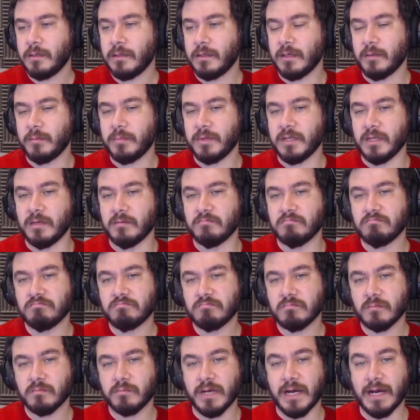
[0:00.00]
ne bileyim
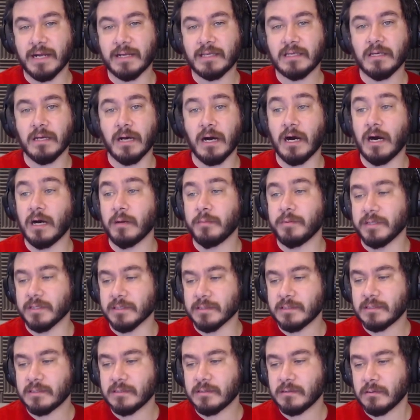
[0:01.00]
belki
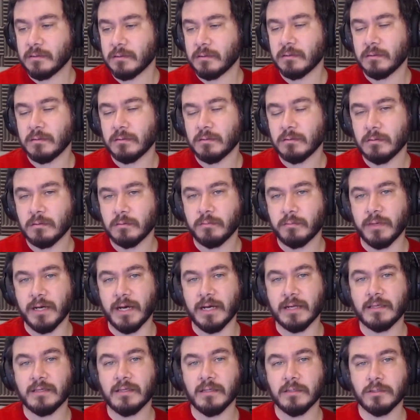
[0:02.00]
abiniz
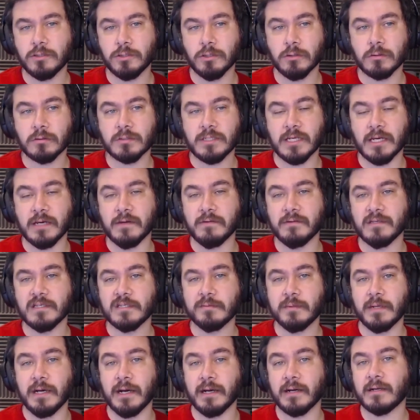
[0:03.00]
Belki çok
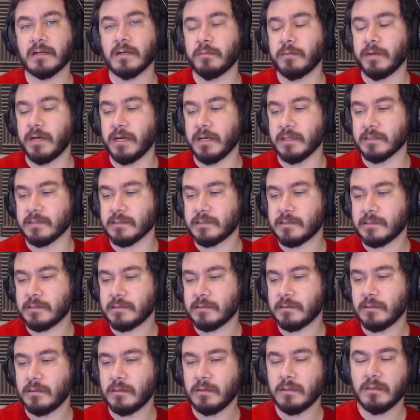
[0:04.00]
sevdiğiniz bir
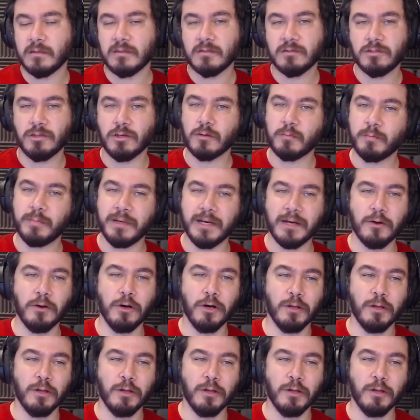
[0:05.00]
akrabanız. Çok pek